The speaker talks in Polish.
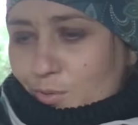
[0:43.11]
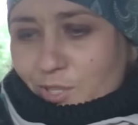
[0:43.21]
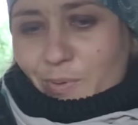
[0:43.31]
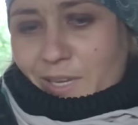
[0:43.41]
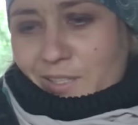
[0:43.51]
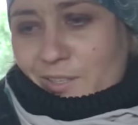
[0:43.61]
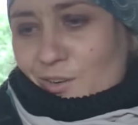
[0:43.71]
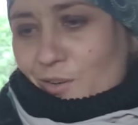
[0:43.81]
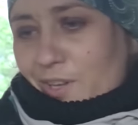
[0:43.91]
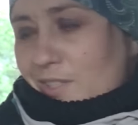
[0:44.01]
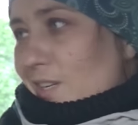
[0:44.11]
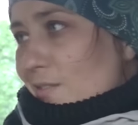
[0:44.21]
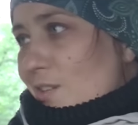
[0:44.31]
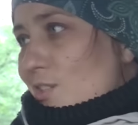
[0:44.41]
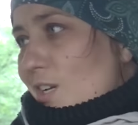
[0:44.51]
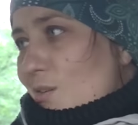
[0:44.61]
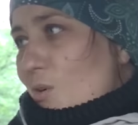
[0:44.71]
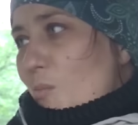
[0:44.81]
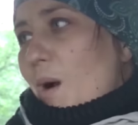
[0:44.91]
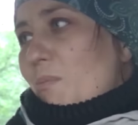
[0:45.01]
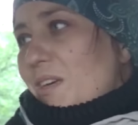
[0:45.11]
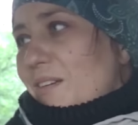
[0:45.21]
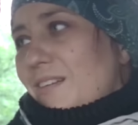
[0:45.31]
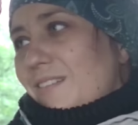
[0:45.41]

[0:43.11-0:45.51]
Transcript: przepięknego kwiatka i wręczają go mamie